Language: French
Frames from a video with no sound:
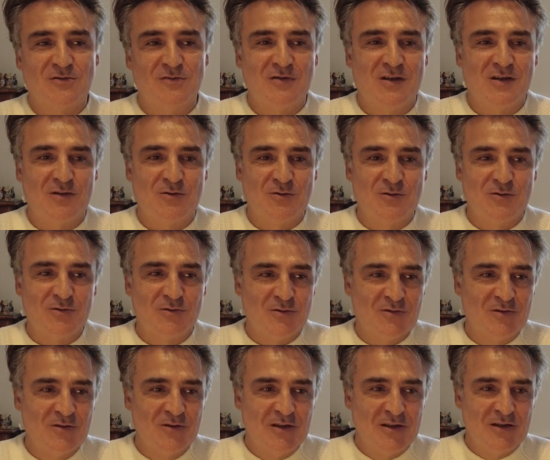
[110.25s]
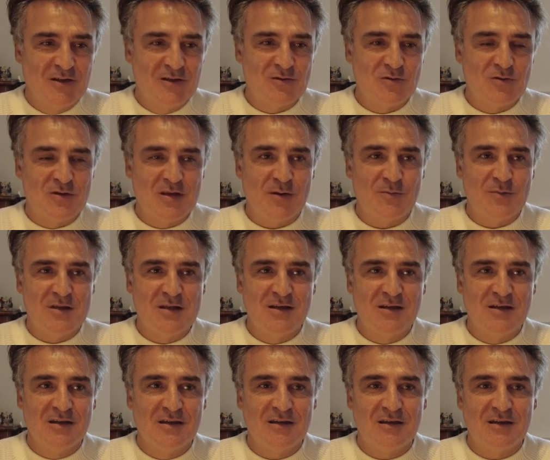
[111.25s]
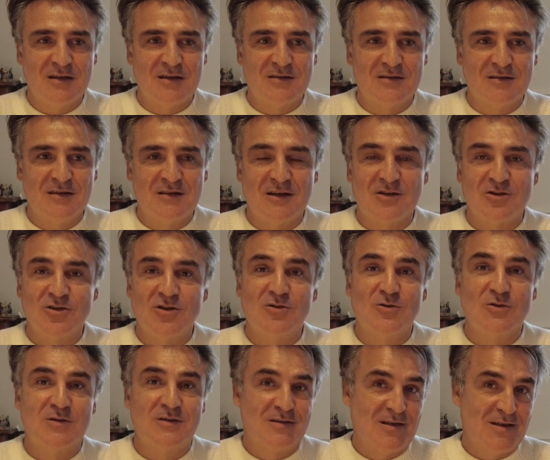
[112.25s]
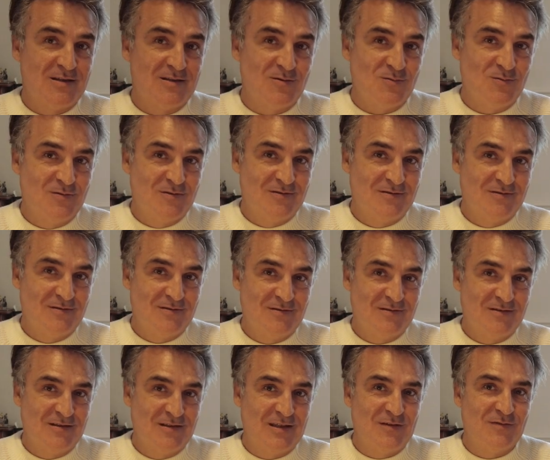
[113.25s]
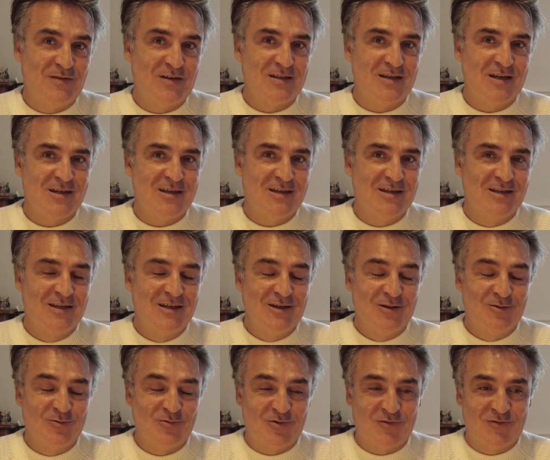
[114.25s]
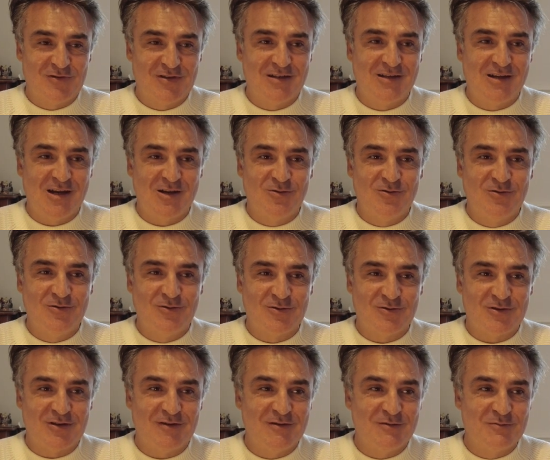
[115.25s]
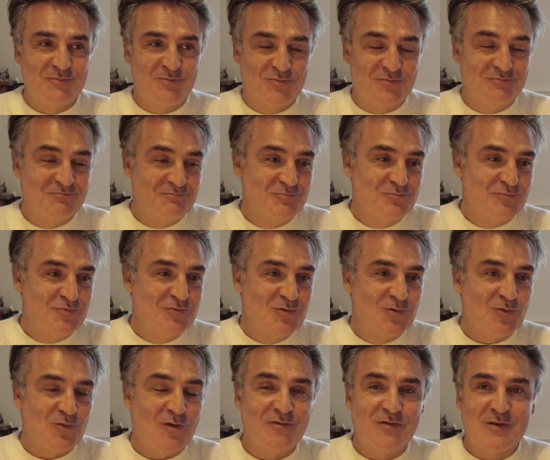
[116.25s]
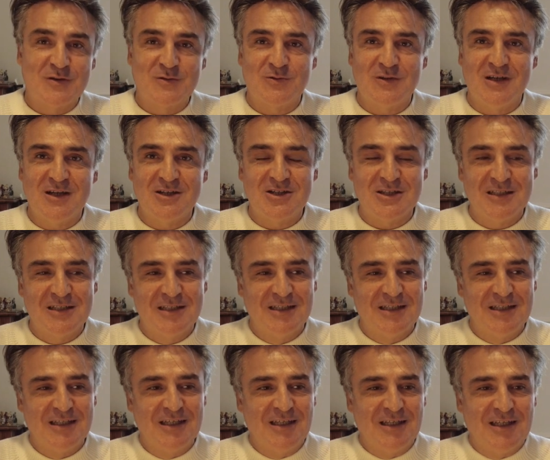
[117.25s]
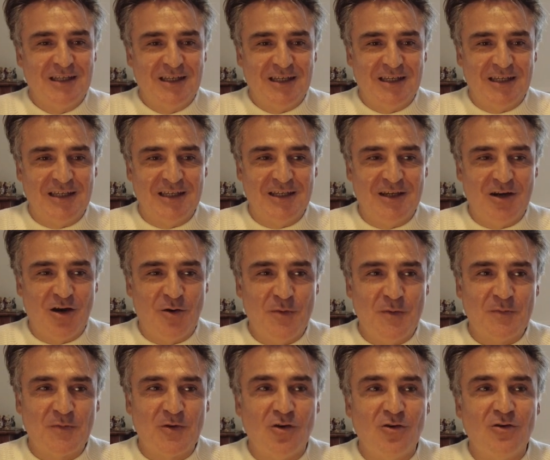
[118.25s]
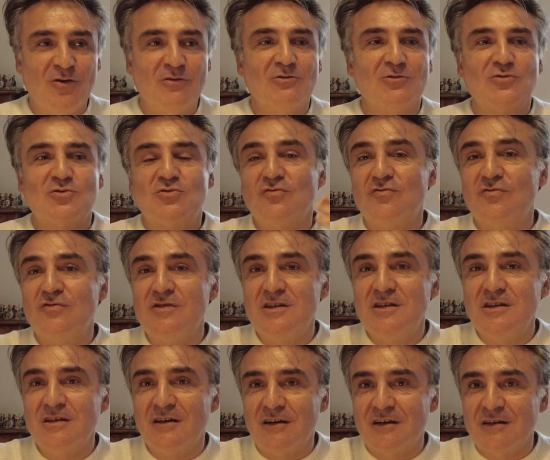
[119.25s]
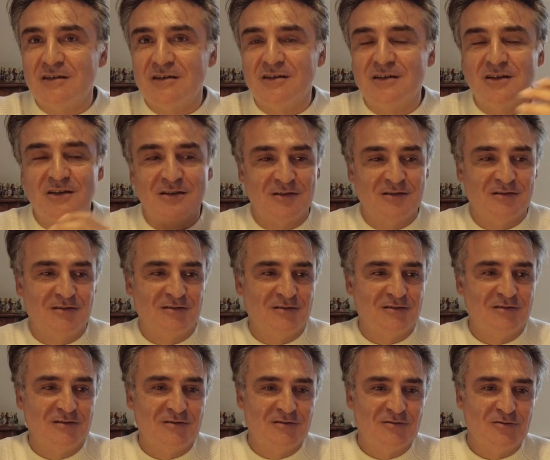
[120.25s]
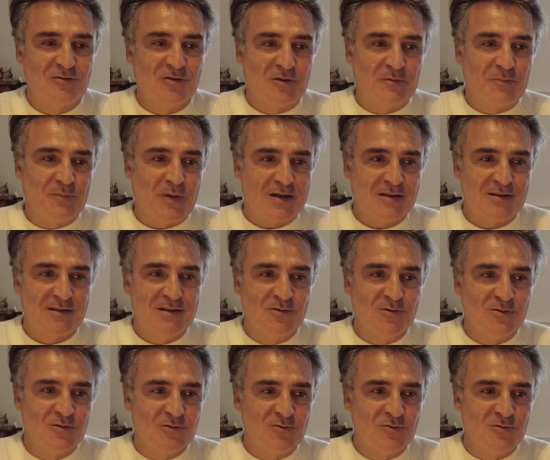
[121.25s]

vient de euh, se terminer et c'est un jeune de 16 ans ah. qui vient de gagner. Donc je faisais le calcul que j'avais plus de trois fois son âge. Et en même temps, souvenir de, notre partie de,